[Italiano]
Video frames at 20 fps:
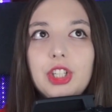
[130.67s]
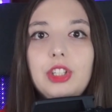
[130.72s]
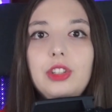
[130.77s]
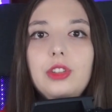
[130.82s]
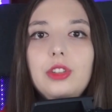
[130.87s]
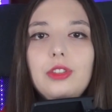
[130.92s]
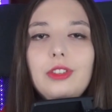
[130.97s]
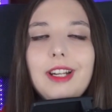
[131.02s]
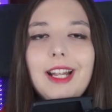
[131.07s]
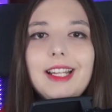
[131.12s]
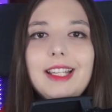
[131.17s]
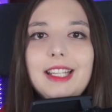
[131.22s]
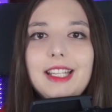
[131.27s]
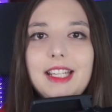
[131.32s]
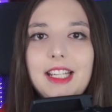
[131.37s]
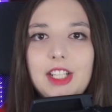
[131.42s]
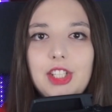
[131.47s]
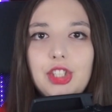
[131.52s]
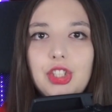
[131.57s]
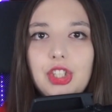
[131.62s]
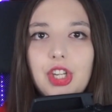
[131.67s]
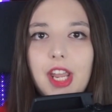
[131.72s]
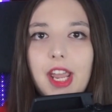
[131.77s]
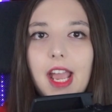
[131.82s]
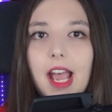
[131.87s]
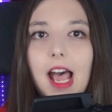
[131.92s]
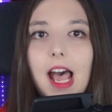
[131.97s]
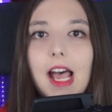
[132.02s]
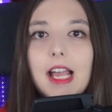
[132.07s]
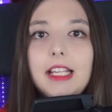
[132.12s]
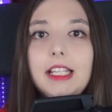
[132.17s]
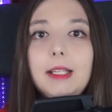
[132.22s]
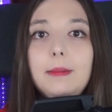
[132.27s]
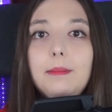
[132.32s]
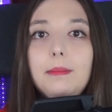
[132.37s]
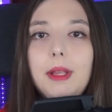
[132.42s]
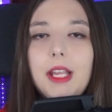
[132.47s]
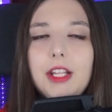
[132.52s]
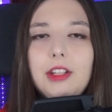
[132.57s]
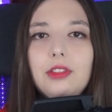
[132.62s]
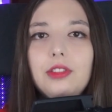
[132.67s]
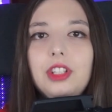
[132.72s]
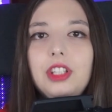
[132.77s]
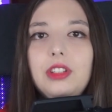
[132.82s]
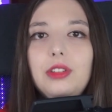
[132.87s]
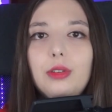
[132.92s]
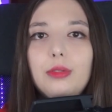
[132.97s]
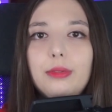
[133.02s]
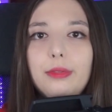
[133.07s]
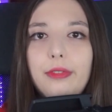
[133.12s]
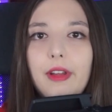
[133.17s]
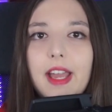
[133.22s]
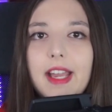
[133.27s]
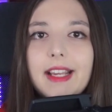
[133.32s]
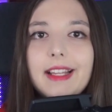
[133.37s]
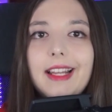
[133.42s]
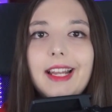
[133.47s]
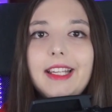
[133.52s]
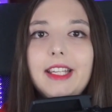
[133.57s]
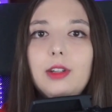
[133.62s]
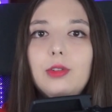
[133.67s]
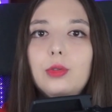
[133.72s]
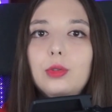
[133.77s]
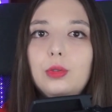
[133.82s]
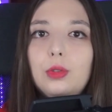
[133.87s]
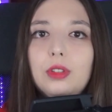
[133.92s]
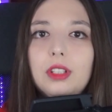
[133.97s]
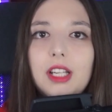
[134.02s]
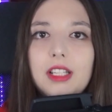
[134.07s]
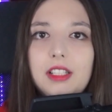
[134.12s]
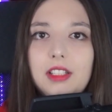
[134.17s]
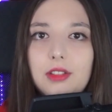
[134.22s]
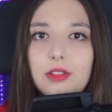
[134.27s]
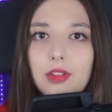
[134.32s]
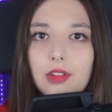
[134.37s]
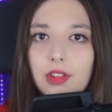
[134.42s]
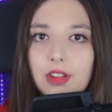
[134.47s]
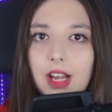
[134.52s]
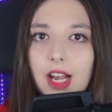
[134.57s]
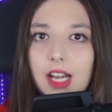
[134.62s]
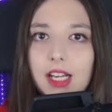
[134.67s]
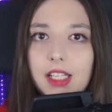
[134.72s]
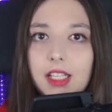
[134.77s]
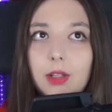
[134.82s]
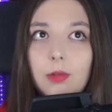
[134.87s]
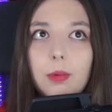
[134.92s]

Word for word: non aderisce ai metodi di offerta e di culto tradizionali,